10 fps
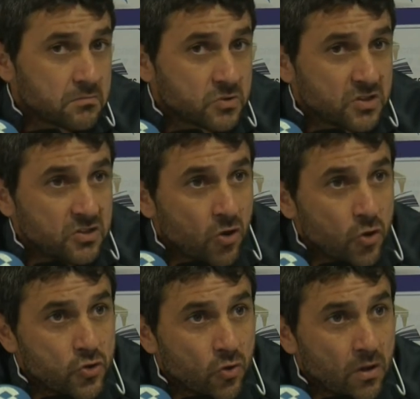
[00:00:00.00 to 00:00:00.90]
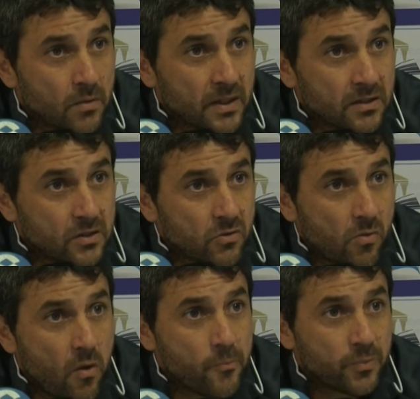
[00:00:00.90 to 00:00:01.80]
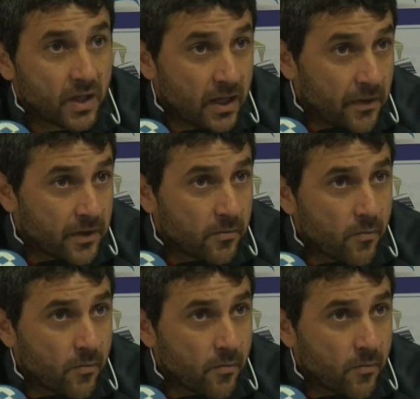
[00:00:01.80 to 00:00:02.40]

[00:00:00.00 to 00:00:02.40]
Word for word: no sé si 8 o 9 partidos, que es Adri.